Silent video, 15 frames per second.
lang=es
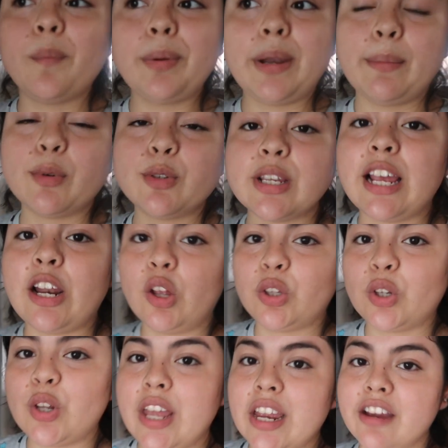cumplimos el
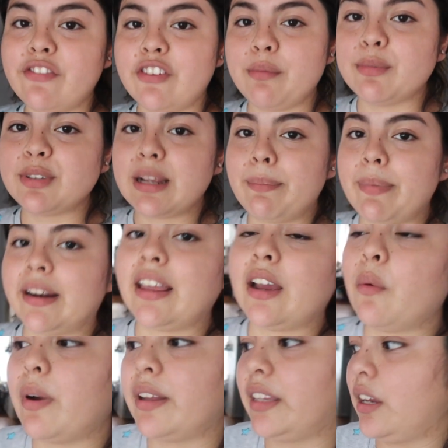otro día que fuimos al parque
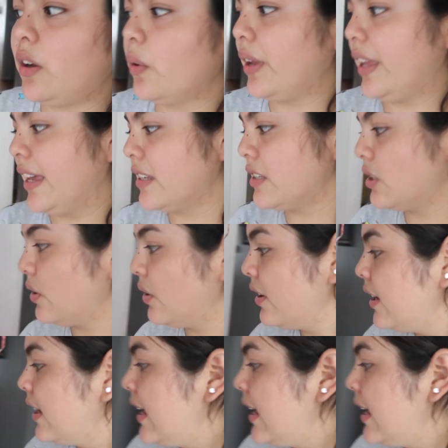acuático y eso.